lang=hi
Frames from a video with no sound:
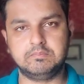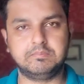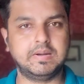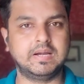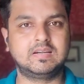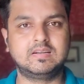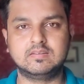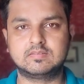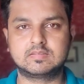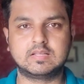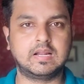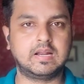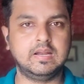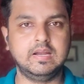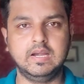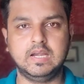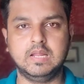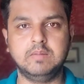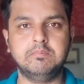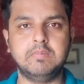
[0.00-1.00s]
प्रैक्टिस कर रही
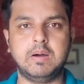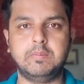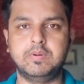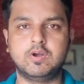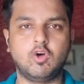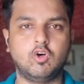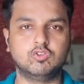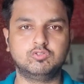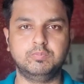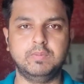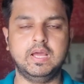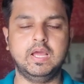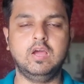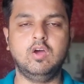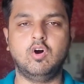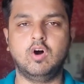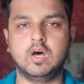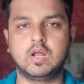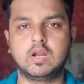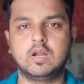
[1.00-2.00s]
है टीम बाबाडोस में है
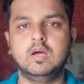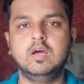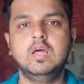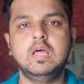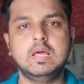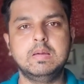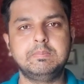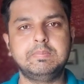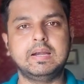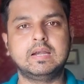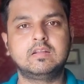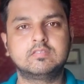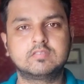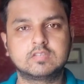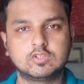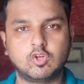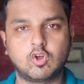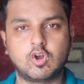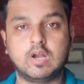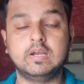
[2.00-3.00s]
और प्रैक्टिस
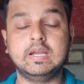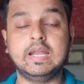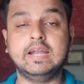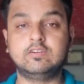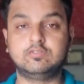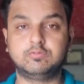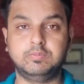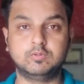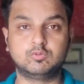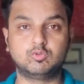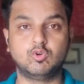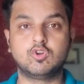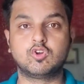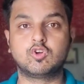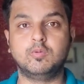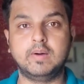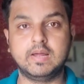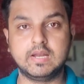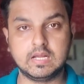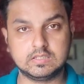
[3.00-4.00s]
के दौरान नेट्स में सूर्य
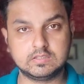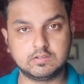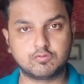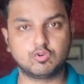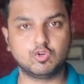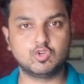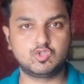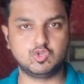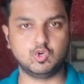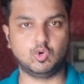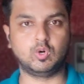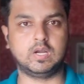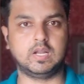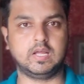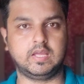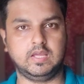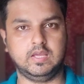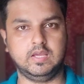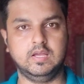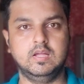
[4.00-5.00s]
कुमार यादव को
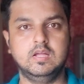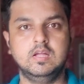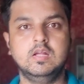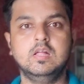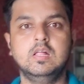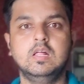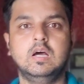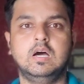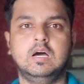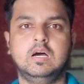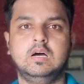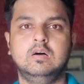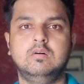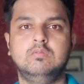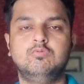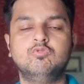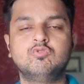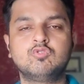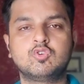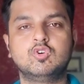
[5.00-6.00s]
सकती है
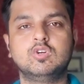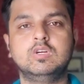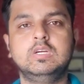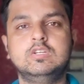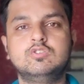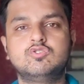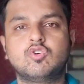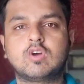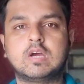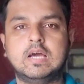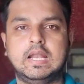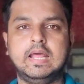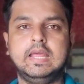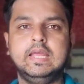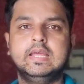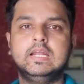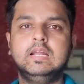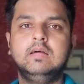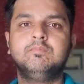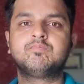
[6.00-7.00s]
उनकी जो
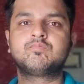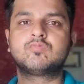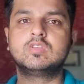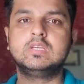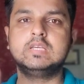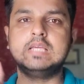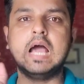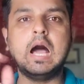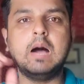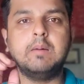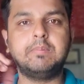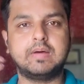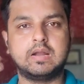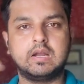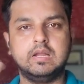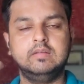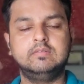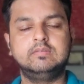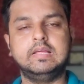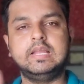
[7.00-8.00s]
कलाई है ना यहाँ
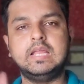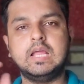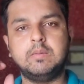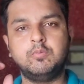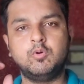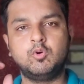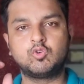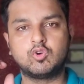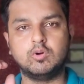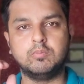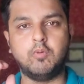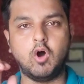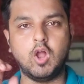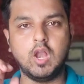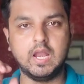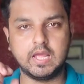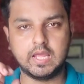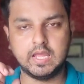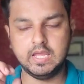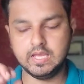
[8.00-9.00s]
पर इस एरिया में उनको
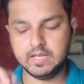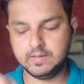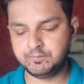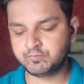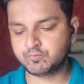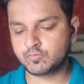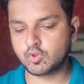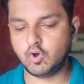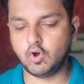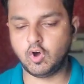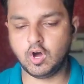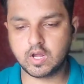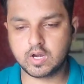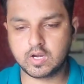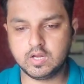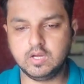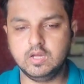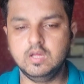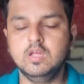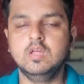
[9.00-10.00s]
बॉल लगी है और
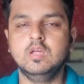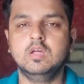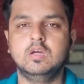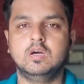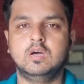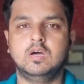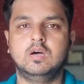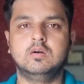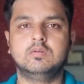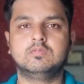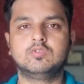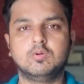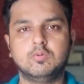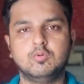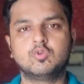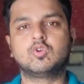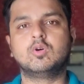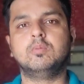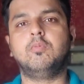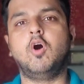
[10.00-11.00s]
जो
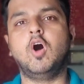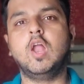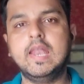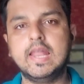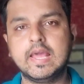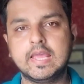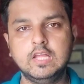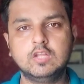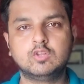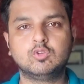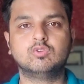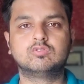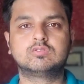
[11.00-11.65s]
उनको बॉल लगी तो